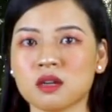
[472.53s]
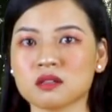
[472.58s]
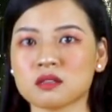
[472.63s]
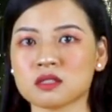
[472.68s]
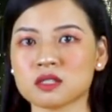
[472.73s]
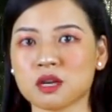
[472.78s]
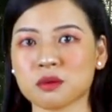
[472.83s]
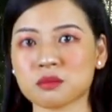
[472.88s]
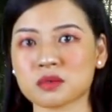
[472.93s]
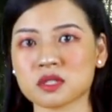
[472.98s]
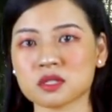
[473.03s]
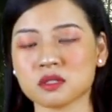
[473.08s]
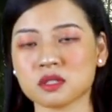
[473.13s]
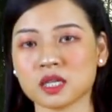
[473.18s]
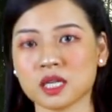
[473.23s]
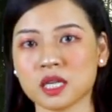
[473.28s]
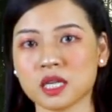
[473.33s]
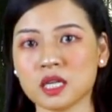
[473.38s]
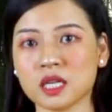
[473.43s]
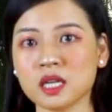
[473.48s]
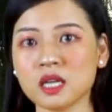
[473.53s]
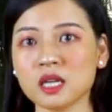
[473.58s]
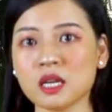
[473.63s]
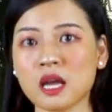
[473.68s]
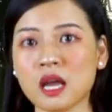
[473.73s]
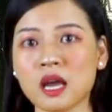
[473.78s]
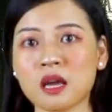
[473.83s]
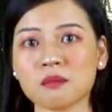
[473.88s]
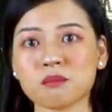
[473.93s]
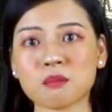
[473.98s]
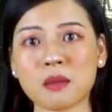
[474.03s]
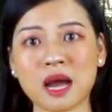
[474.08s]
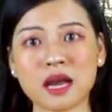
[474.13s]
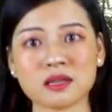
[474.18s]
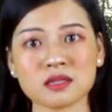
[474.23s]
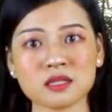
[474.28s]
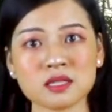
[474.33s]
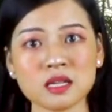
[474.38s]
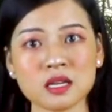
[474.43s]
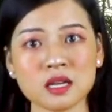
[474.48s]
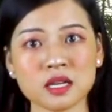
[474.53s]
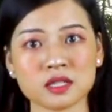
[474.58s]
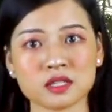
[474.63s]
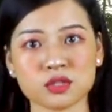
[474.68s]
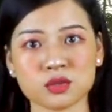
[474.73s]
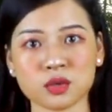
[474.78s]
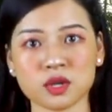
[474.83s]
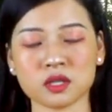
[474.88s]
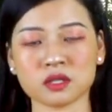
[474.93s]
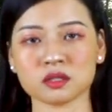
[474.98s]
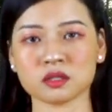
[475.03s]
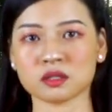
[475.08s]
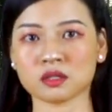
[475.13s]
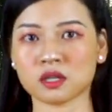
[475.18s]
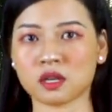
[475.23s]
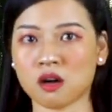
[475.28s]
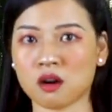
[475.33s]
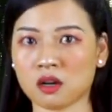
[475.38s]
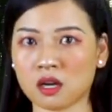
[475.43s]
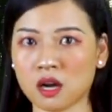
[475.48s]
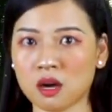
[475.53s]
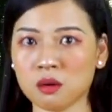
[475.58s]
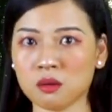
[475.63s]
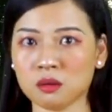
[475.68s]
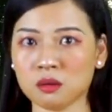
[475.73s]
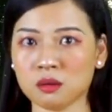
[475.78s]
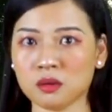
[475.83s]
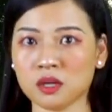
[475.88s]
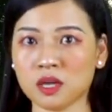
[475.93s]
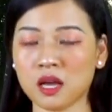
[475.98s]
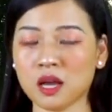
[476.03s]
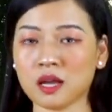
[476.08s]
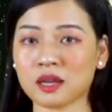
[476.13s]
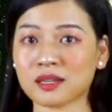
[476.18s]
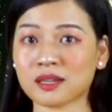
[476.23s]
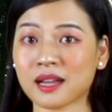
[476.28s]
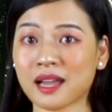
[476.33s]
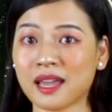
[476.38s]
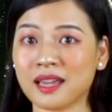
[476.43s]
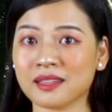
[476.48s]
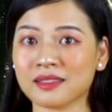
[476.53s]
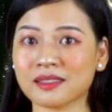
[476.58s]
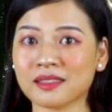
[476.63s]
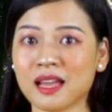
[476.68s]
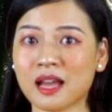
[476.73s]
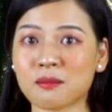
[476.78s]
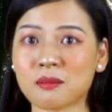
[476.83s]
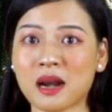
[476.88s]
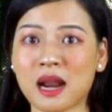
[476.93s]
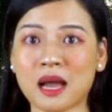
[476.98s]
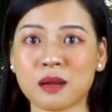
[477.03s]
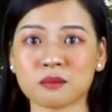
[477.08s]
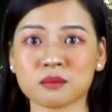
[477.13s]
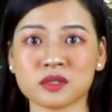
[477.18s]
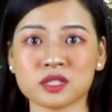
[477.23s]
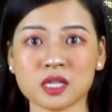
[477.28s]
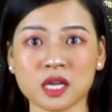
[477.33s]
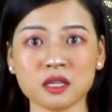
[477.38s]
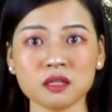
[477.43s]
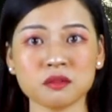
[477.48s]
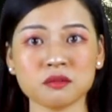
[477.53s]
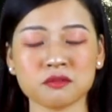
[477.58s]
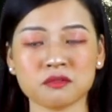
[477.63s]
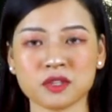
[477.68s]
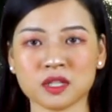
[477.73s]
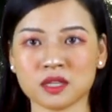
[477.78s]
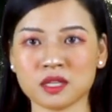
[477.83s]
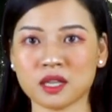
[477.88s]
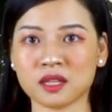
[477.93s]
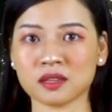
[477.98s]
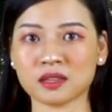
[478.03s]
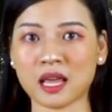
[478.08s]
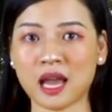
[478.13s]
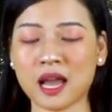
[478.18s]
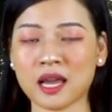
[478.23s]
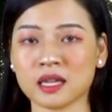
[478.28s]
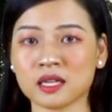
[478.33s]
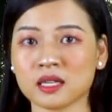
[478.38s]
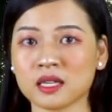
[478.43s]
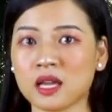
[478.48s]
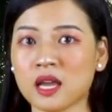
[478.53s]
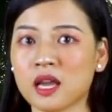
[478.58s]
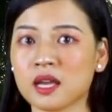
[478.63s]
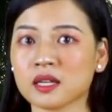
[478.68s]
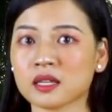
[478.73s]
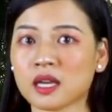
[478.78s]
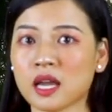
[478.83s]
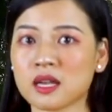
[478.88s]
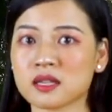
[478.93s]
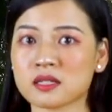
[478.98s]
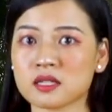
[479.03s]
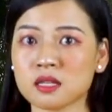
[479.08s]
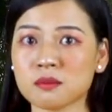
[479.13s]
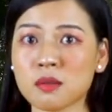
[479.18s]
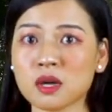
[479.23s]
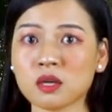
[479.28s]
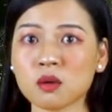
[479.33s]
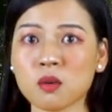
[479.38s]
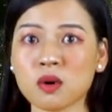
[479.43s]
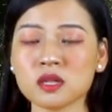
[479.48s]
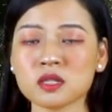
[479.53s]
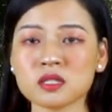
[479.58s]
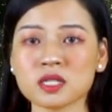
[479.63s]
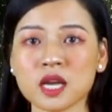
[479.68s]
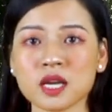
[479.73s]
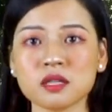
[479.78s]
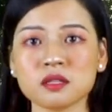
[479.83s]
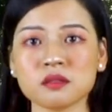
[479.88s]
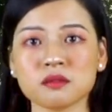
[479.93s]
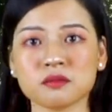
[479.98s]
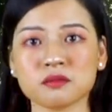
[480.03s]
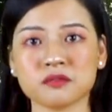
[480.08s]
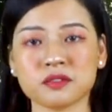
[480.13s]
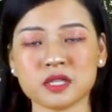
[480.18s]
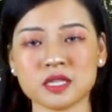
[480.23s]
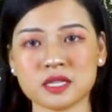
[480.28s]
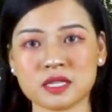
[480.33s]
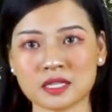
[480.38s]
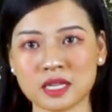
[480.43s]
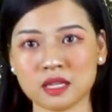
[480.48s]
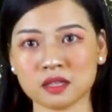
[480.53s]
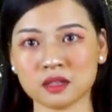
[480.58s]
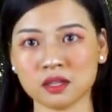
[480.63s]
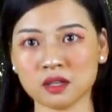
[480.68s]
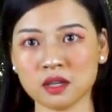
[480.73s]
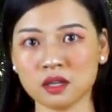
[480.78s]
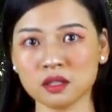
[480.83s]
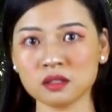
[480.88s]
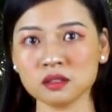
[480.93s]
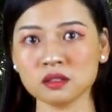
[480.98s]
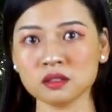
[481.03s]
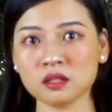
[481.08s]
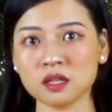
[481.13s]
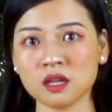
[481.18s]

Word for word: Trong sử ký, bá di liệt truyện có câu kẻ tham lam chết vì tiền tài, kẻ sĩ bất khuất chết vì danh tiếng,